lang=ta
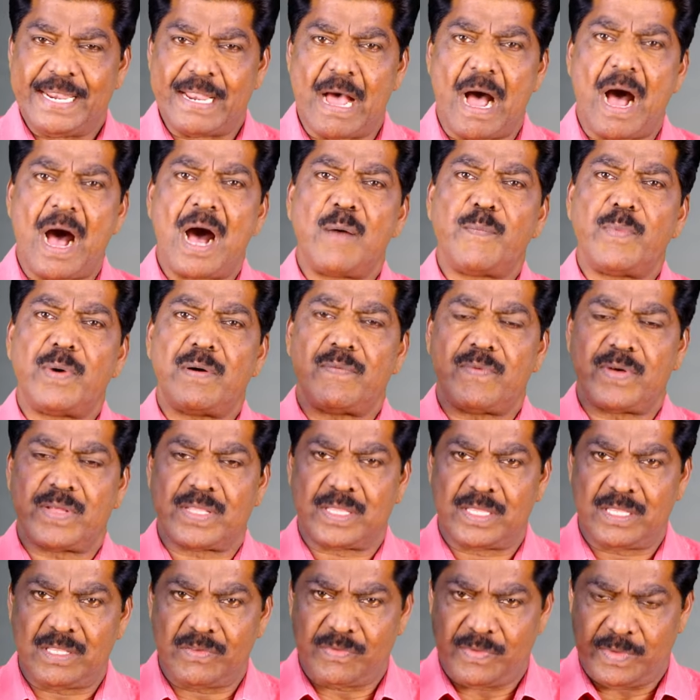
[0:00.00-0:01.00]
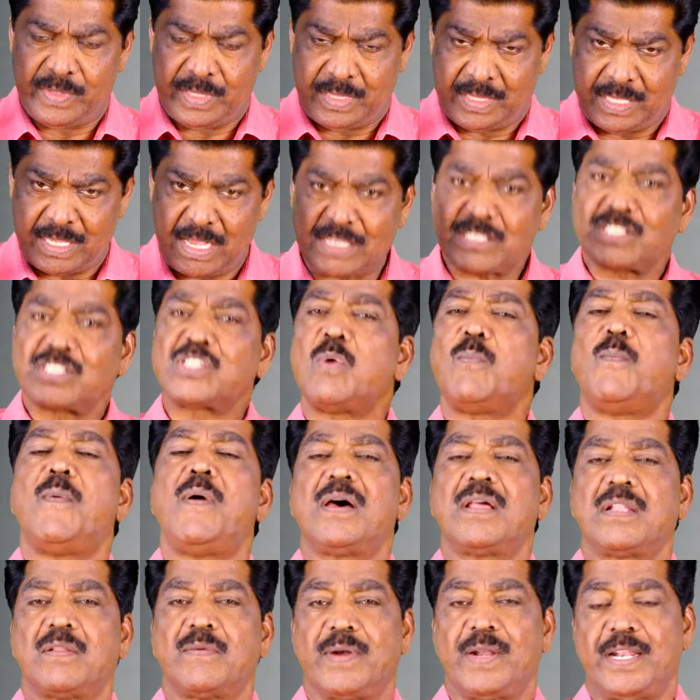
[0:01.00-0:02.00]
நாம் வந்து
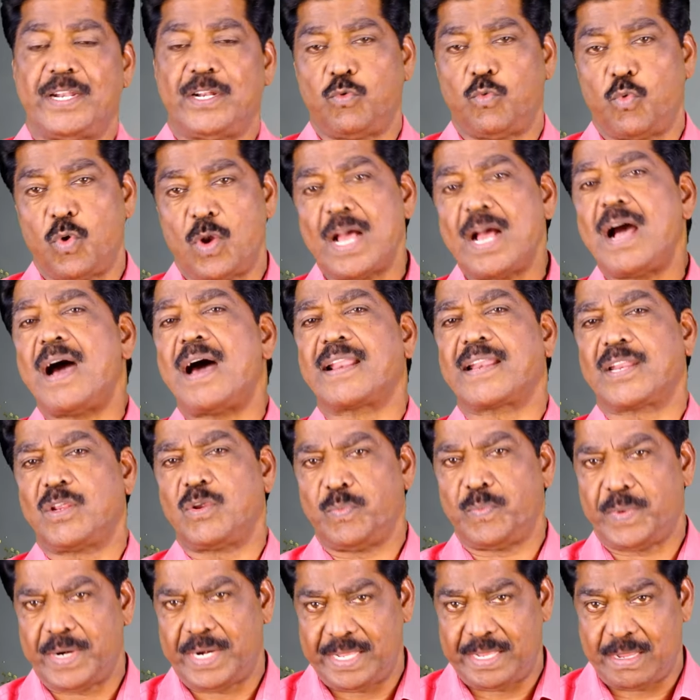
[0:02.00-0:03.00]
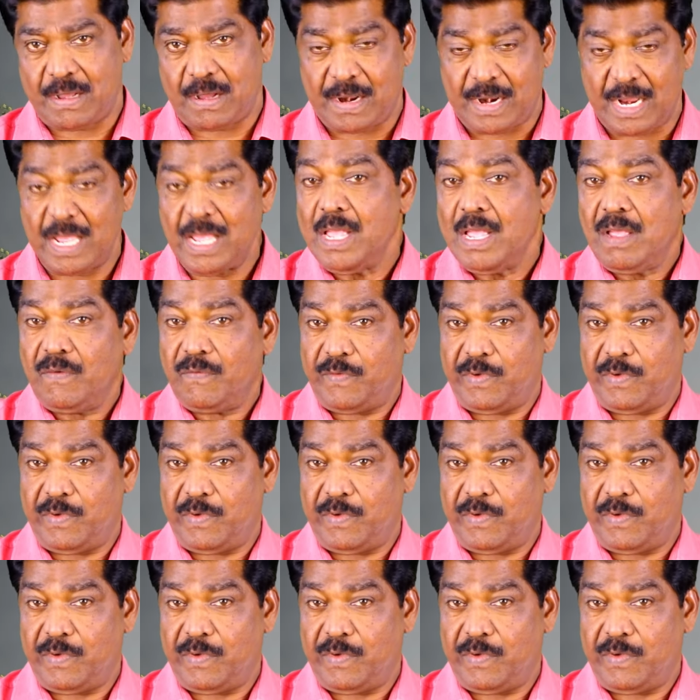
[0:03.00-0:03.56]
வித்தியாசமானவர்கள் என்று உலகம் அறியும்படியான